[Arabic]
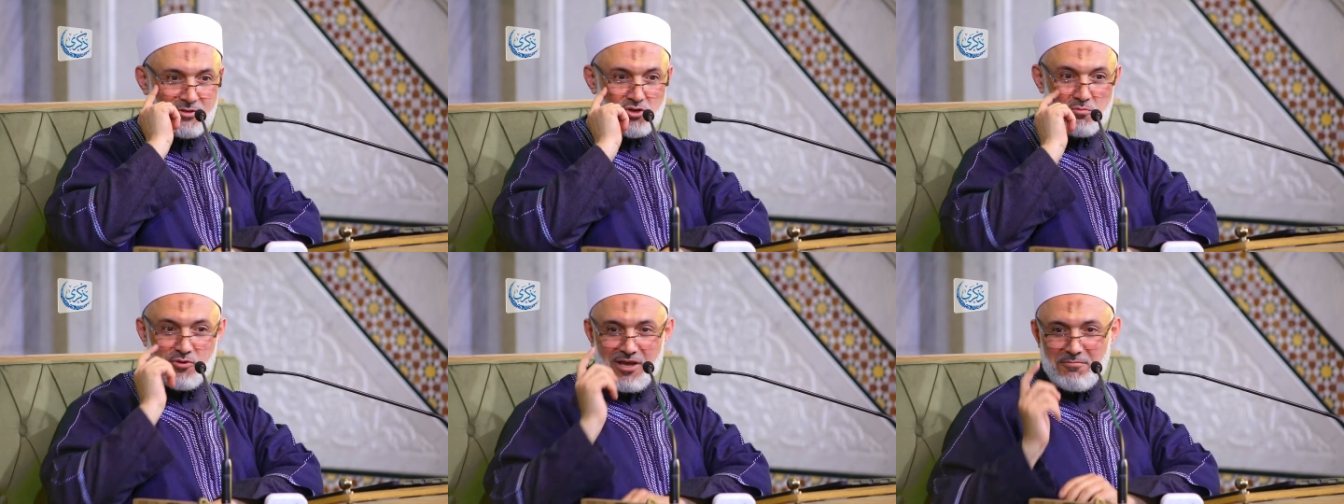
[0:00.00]

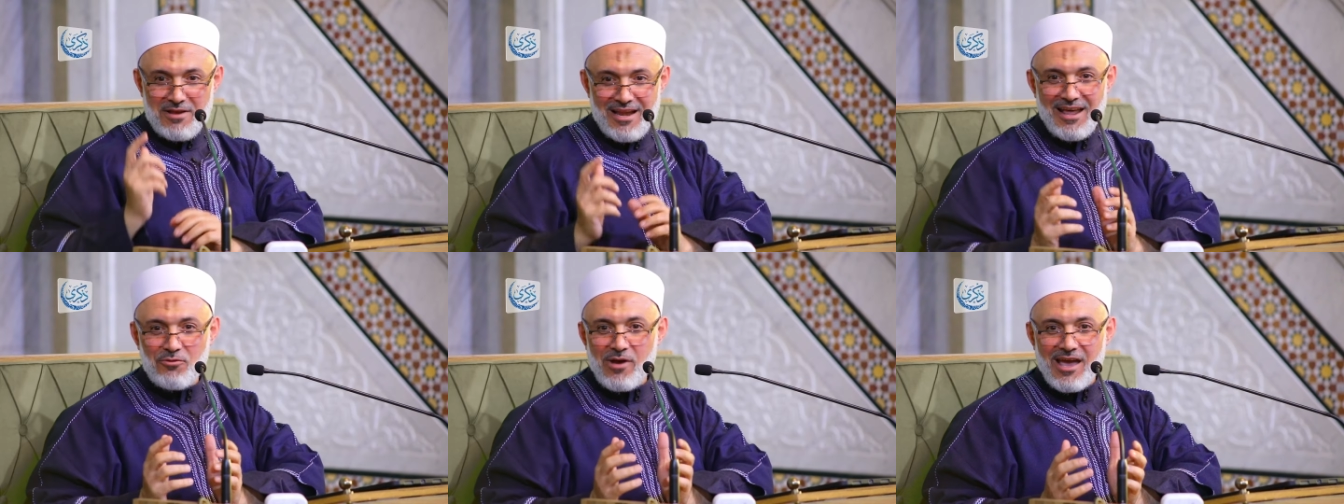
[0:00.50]
شو بده
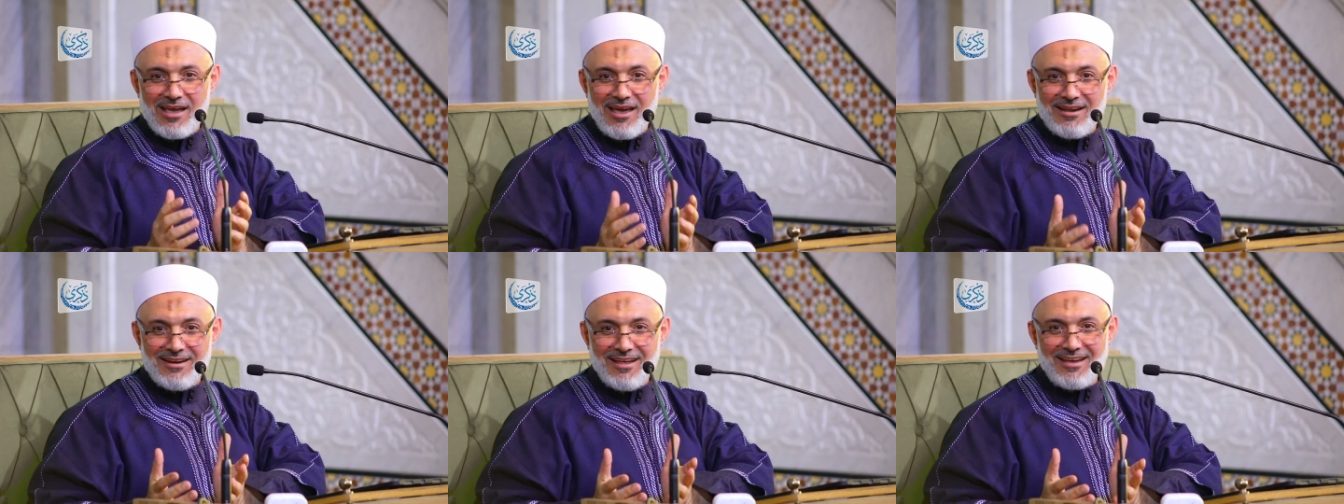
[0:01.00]
يعمل؟ لا هو
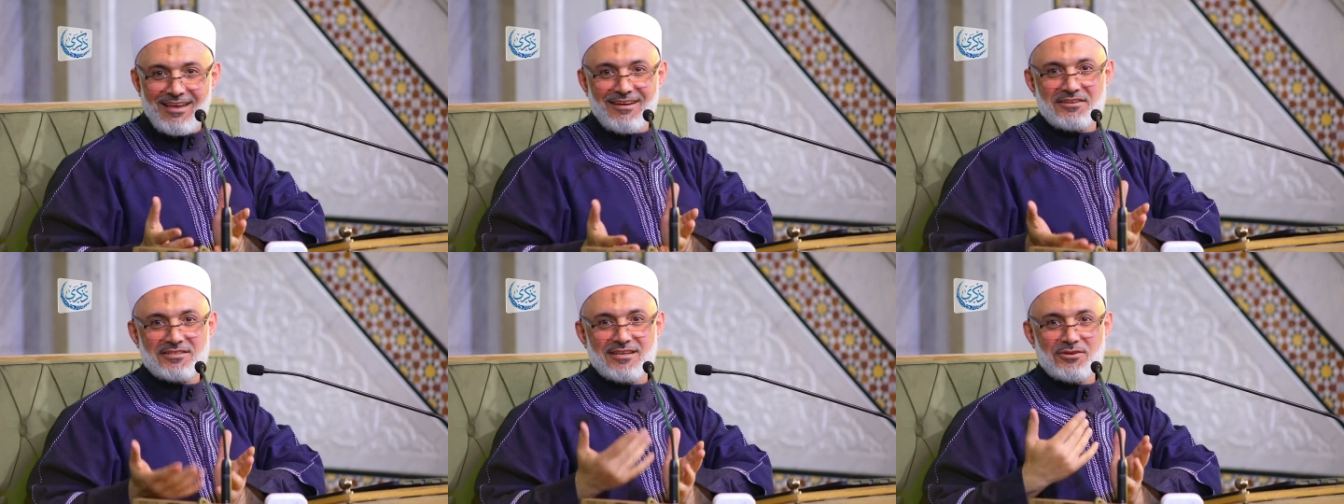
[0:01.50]
أكل
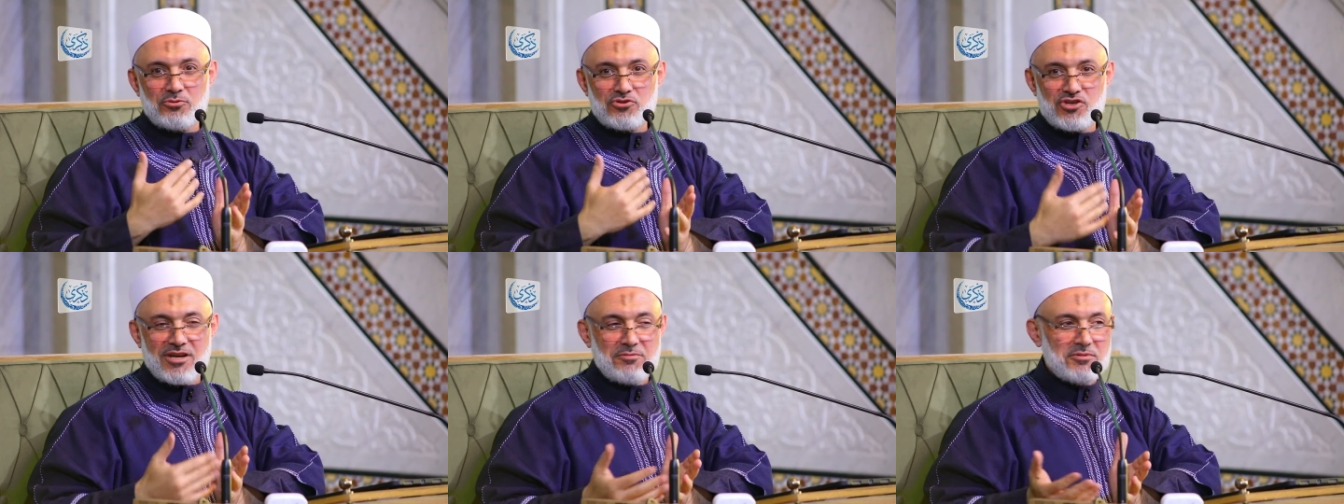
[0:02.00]
أكل كثير
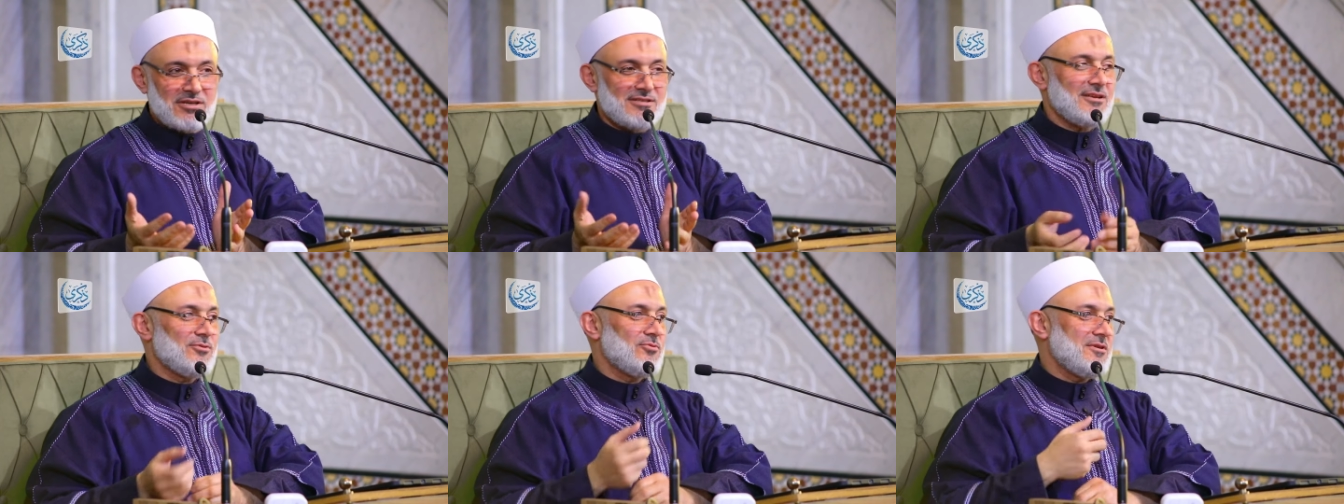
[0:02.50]
وشرب
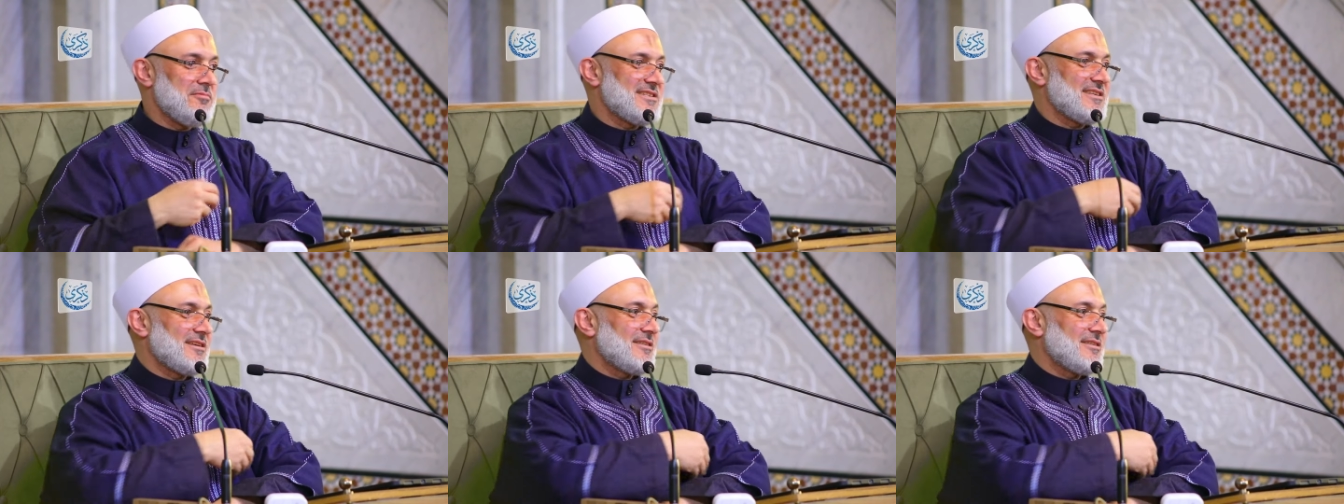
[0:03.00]
كثير ولبس